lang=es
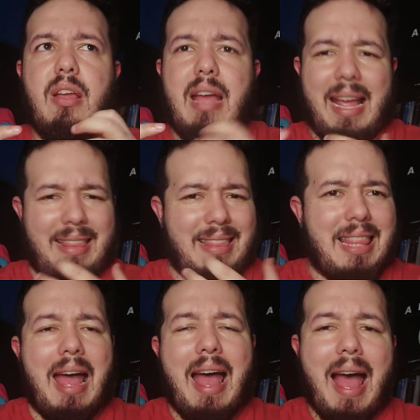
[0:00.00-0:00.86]

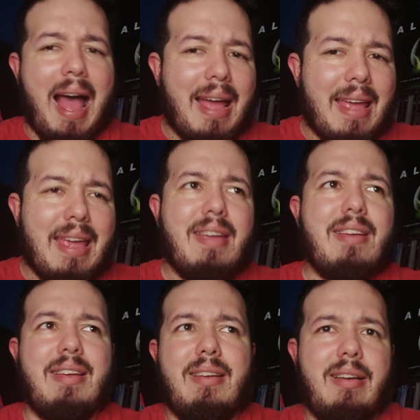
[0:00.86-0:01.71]
Está ahí
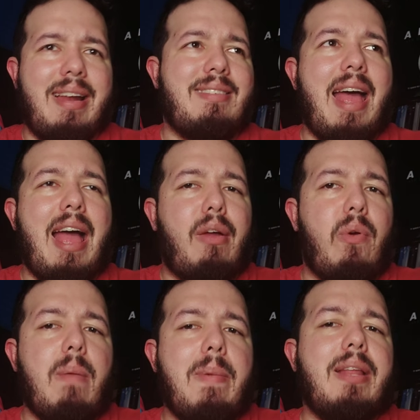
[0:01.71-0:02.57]
y gracias a
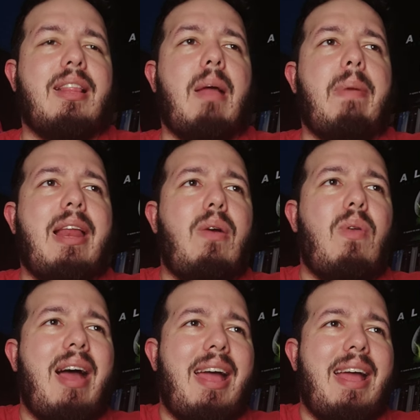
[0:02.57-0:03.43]
Craven esta
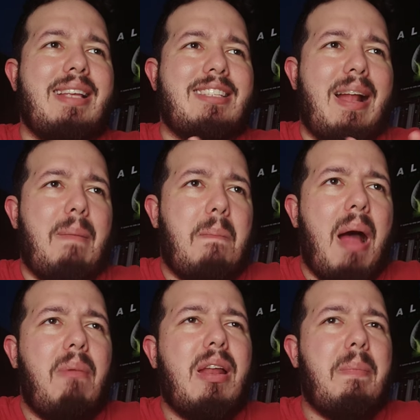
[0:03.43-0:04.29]
película es
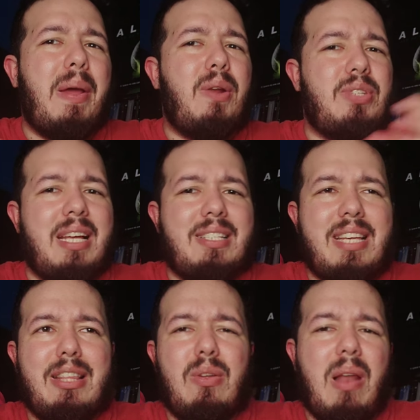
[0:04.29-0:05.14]
salvable, pero sigue
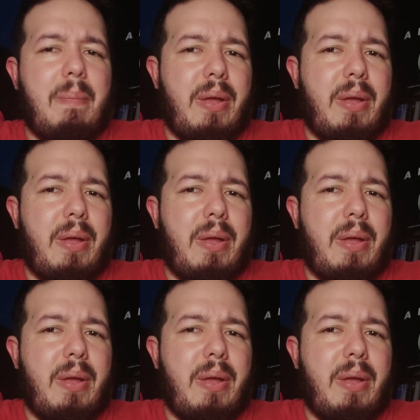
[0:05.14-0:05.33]
siendo la